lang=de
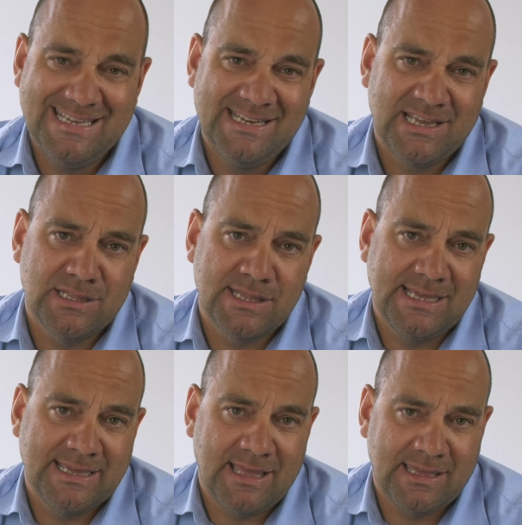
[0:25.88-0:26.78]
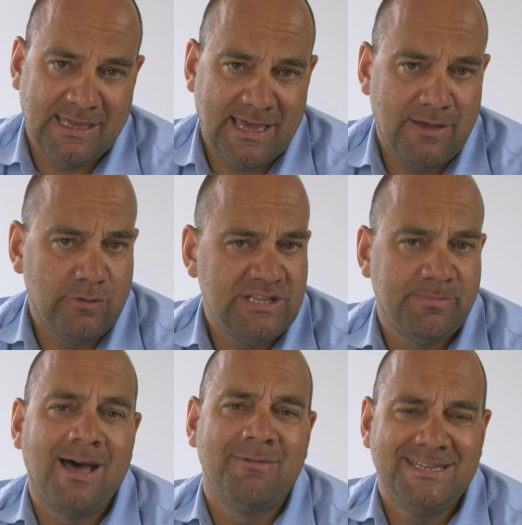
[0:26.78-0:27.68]
in der Kanzlei KGK und ich
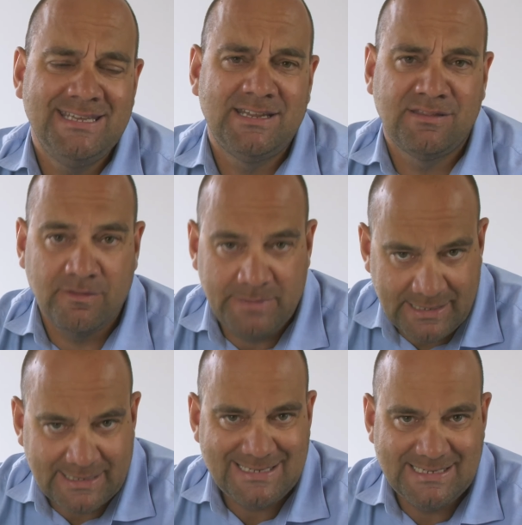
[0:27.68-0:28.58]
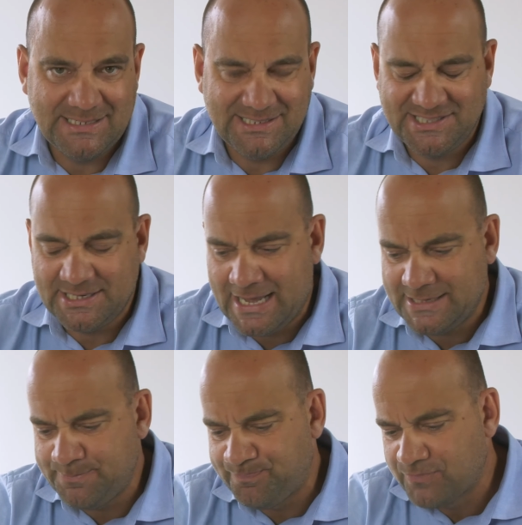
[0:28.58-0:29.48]
bearbeite hier das familienrechtliche
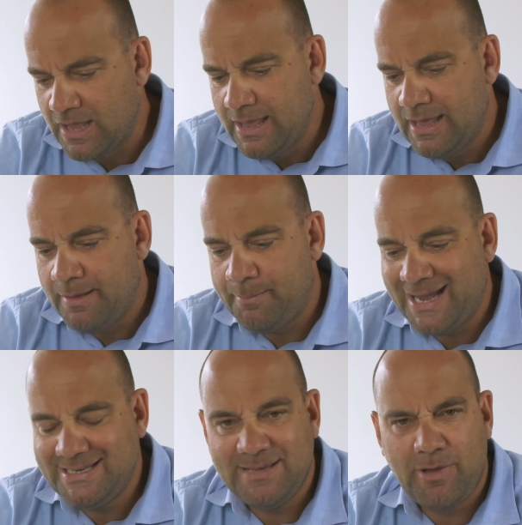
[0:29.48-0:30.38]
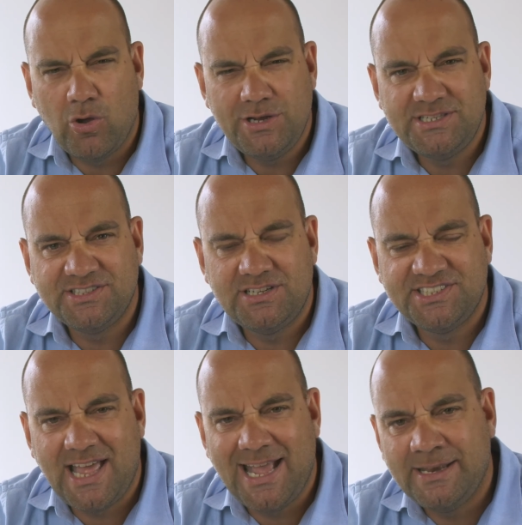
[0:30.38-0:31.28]
Dezernat. Mein Thema heute soll
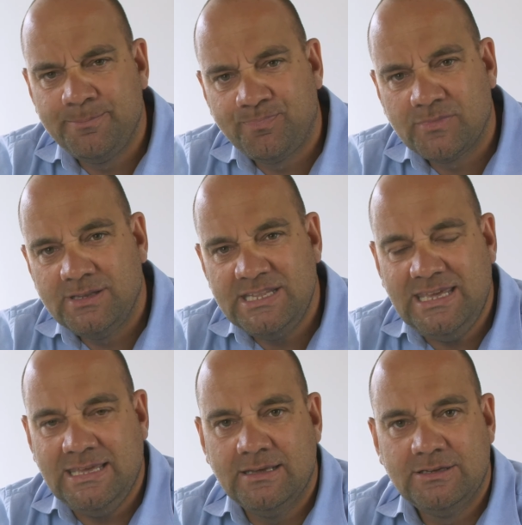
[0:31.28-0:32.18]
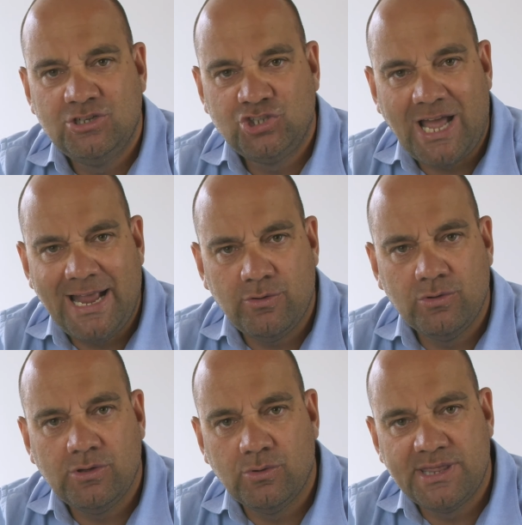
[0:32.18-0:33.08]
sein die
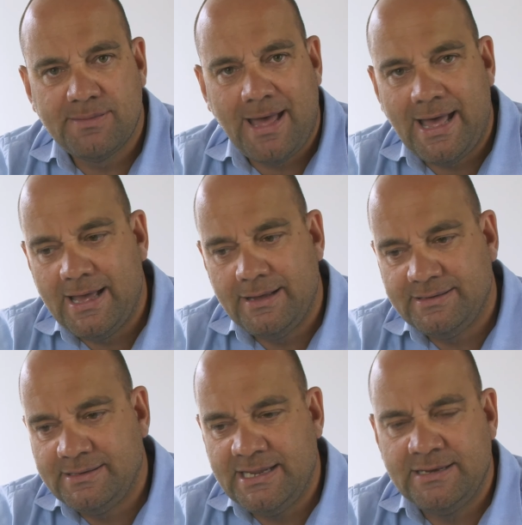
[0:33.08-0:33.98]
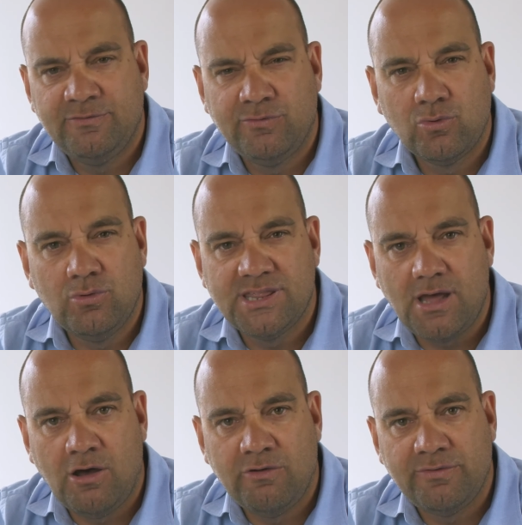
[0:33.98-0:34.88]
Scheidung und zwar den
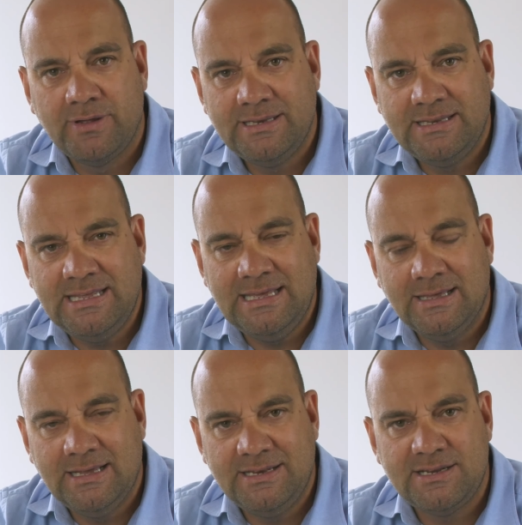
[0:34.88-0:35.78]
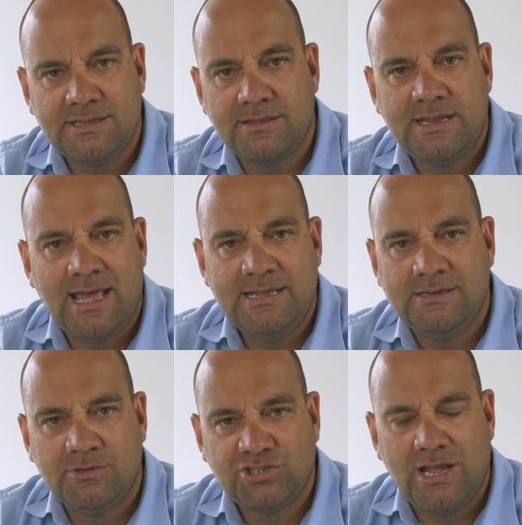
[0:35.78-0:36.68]
Fokus auf die
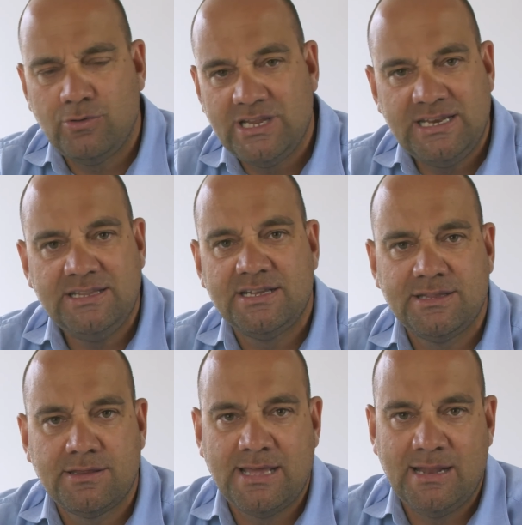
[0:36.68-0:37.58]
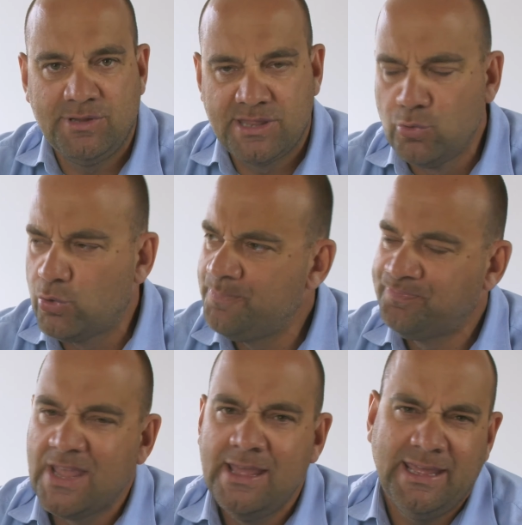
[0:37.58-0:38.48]
internationale Scheidung, den internationalen Bezug.
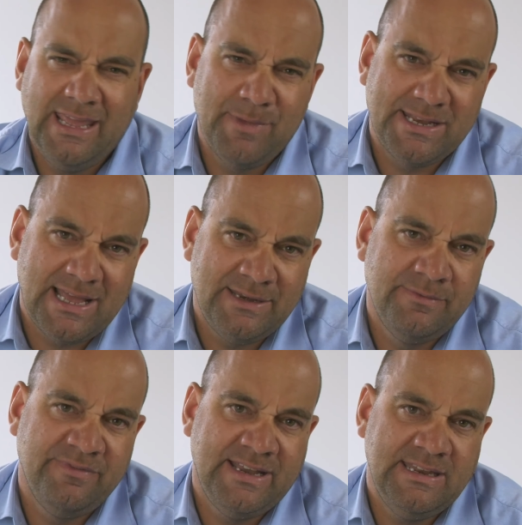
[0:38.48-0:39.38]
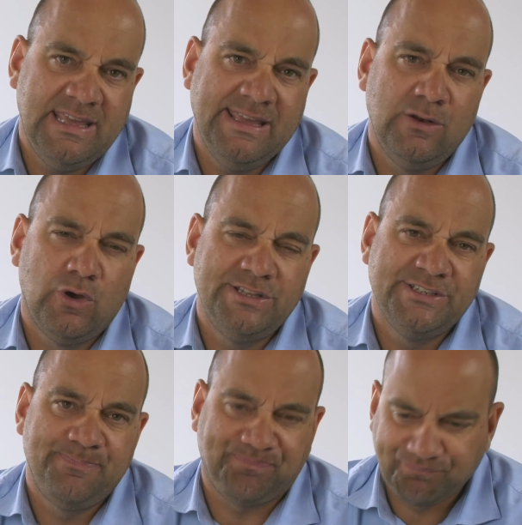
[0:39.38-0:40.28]
Immer dann, wenn die
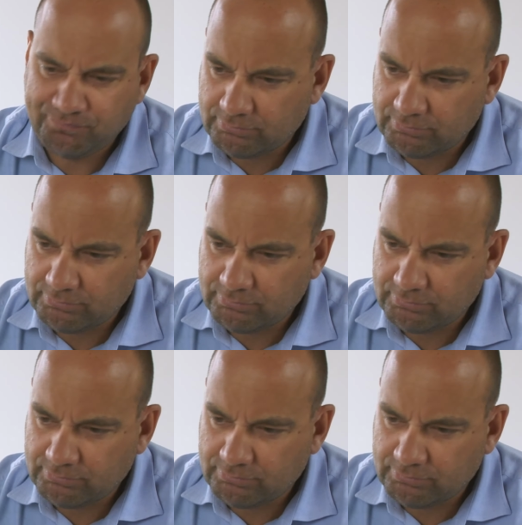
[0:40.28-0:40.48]
Eheleute